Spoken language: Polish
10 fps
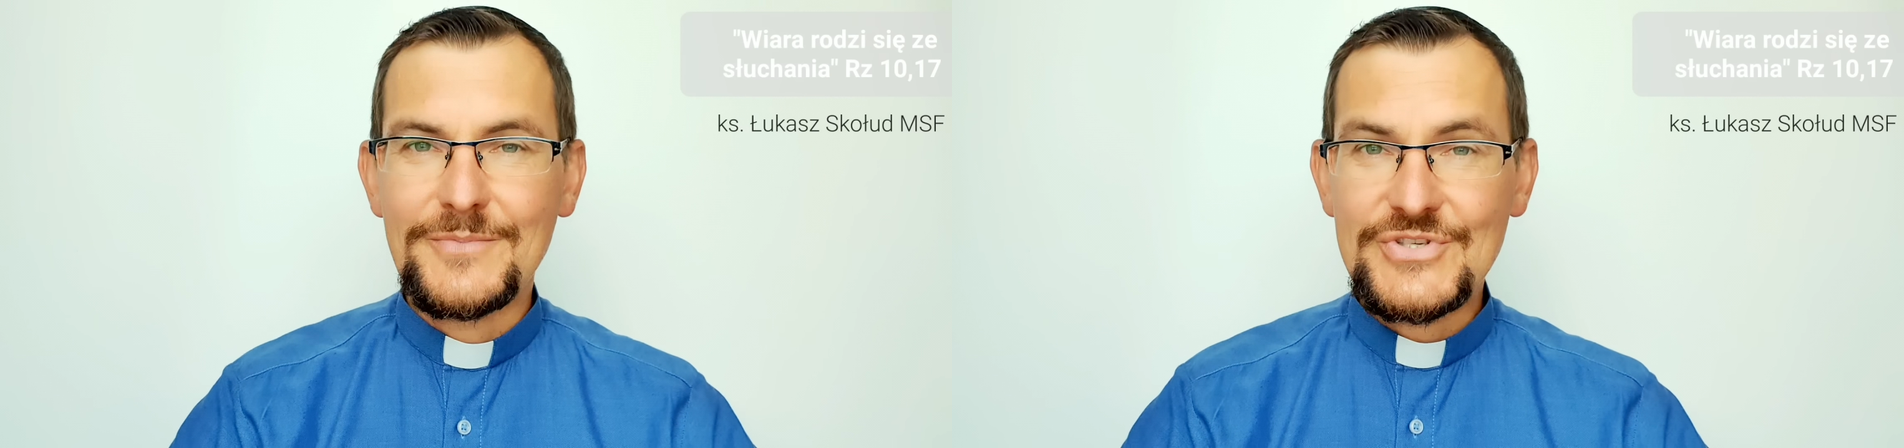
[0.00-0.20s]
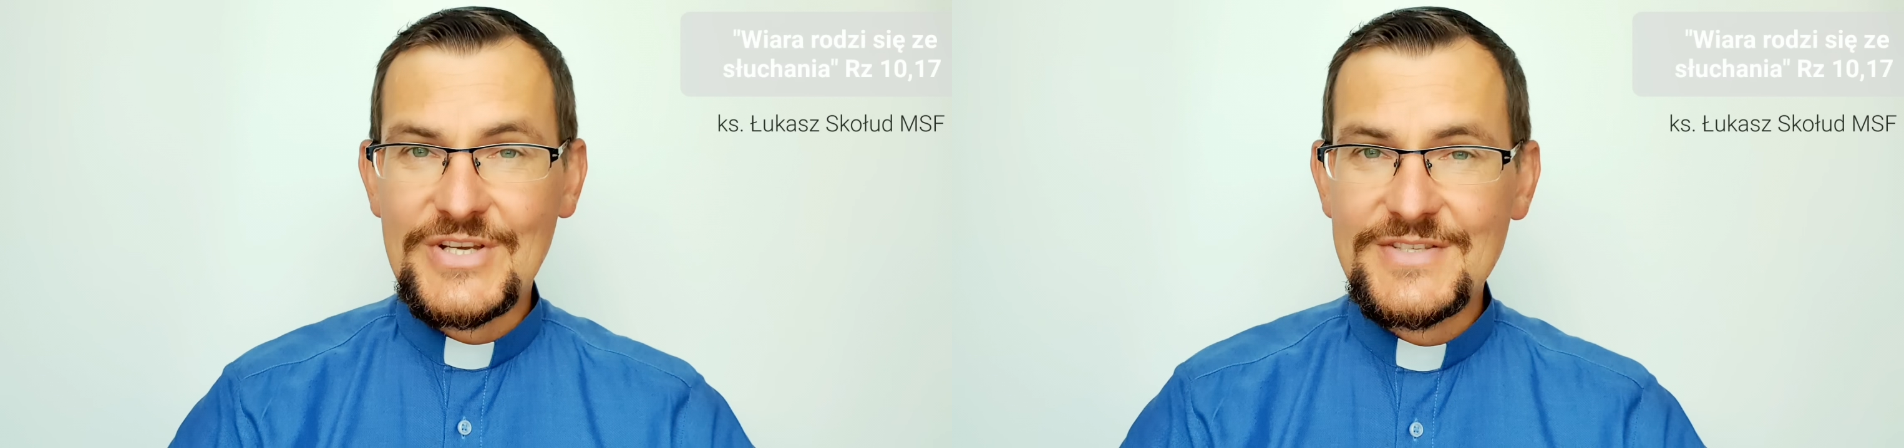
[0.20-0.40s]

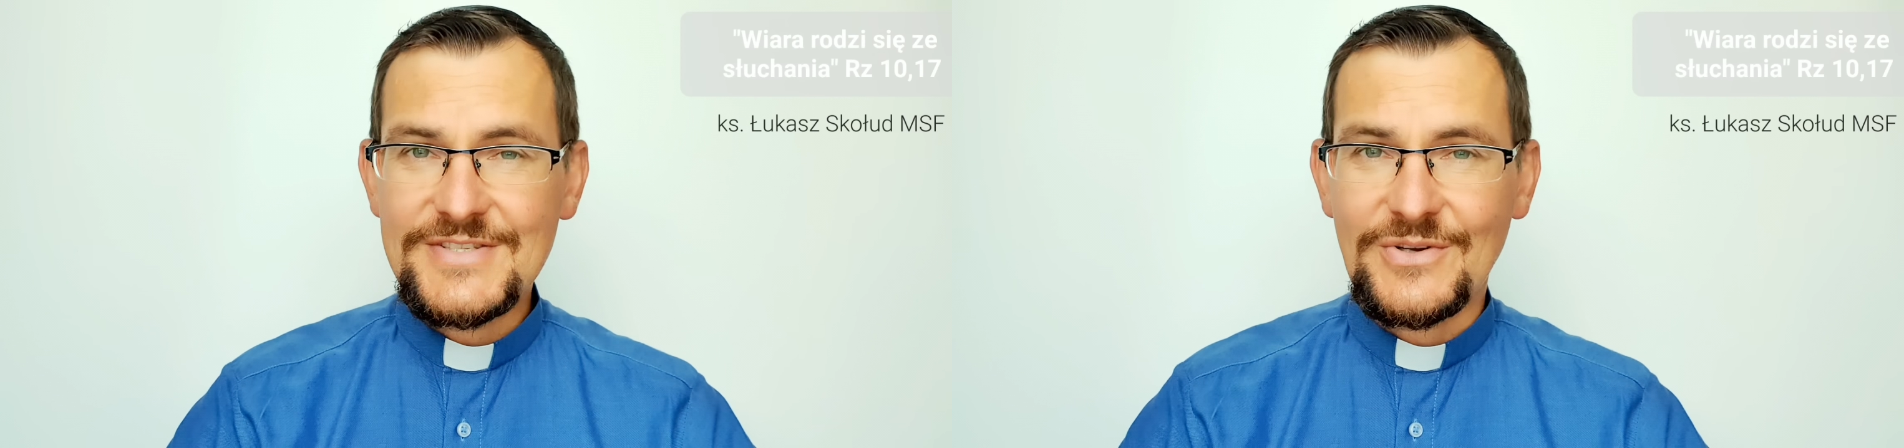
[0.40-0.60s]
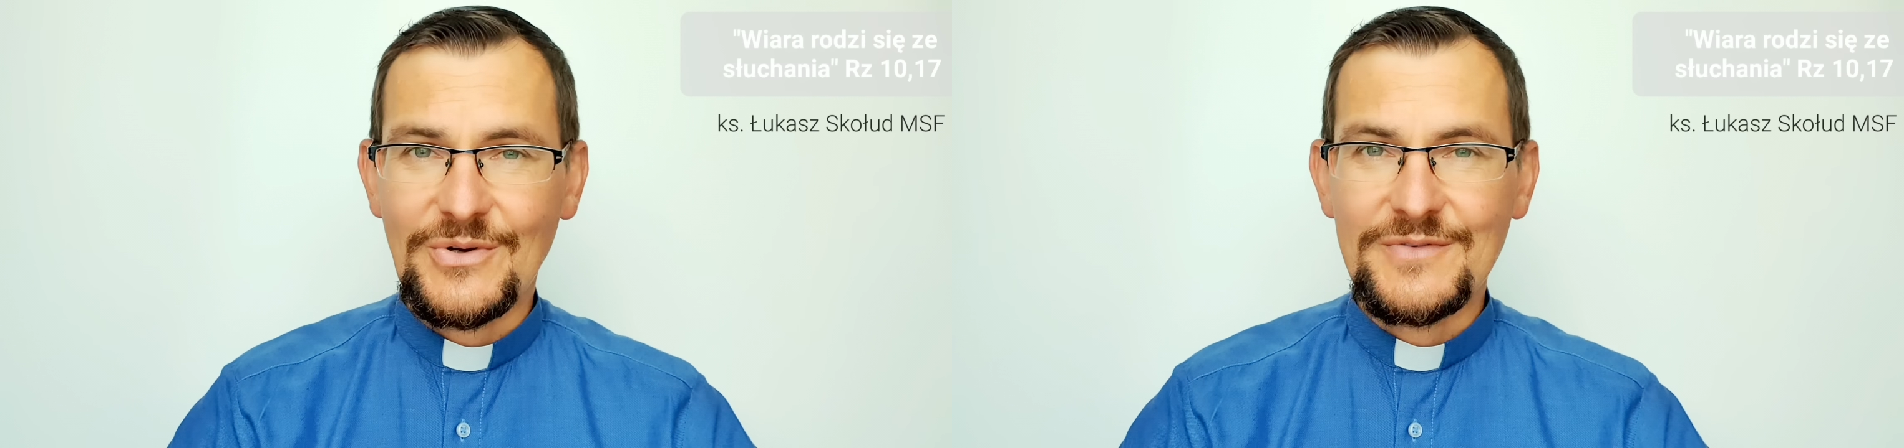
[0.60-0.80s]

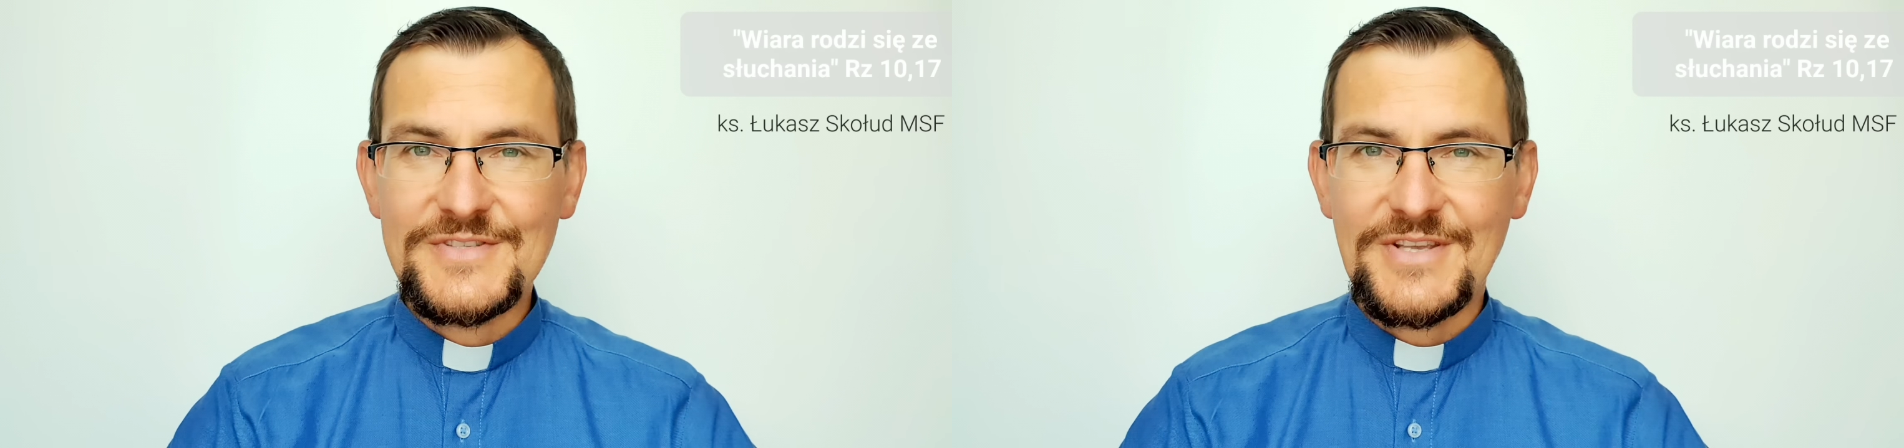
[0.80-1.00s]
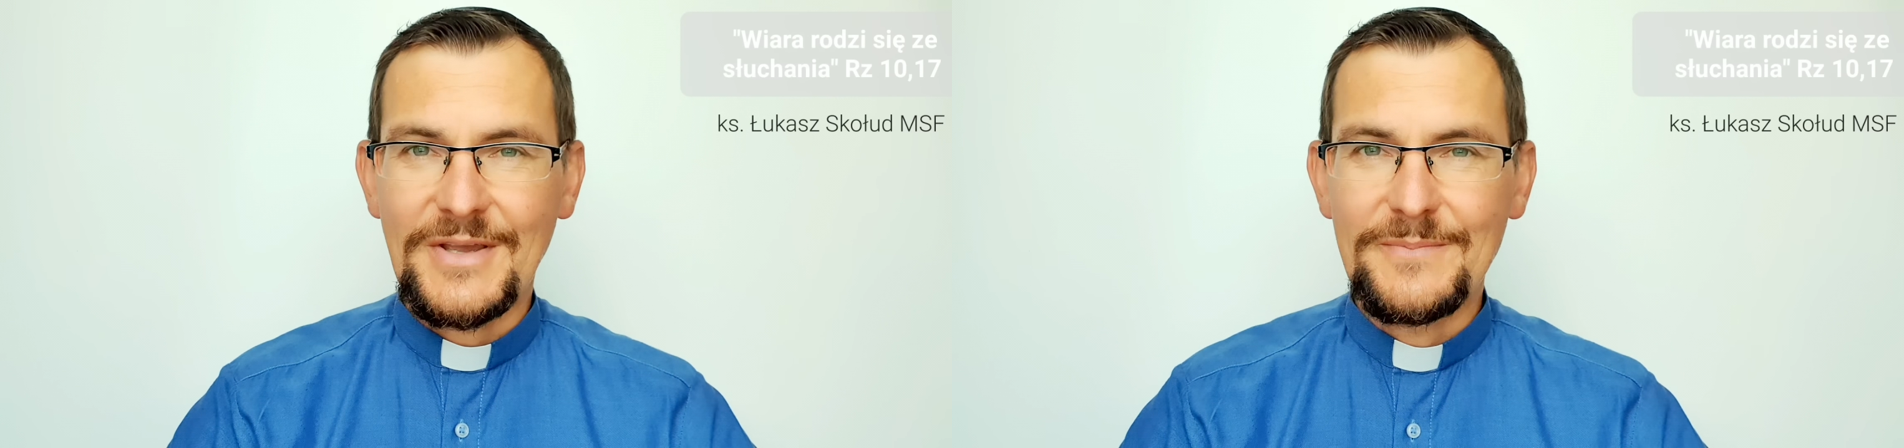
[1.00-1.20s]

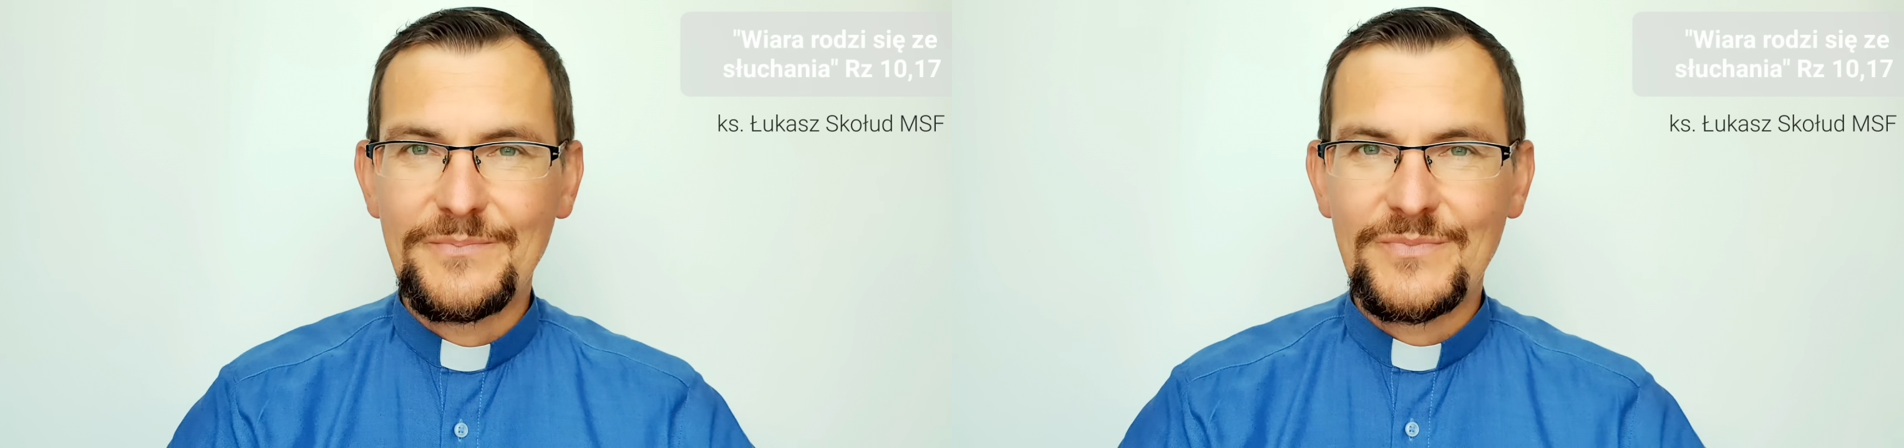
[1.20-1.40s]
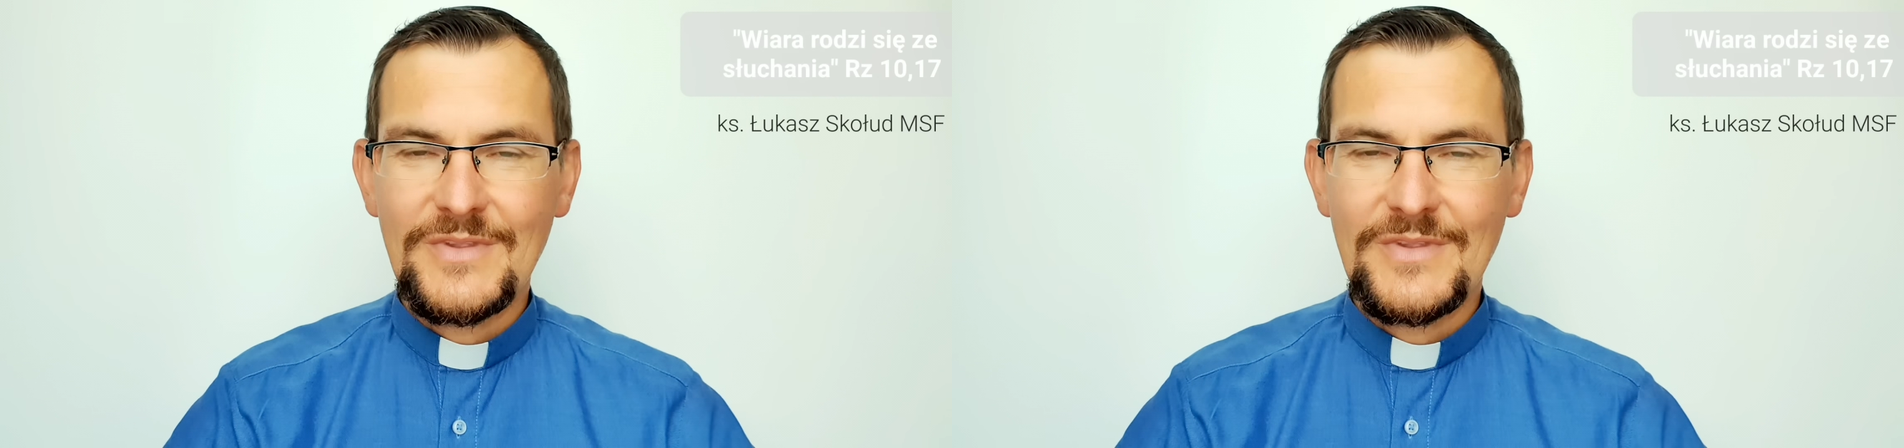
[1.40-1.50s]
Częstochowskiej.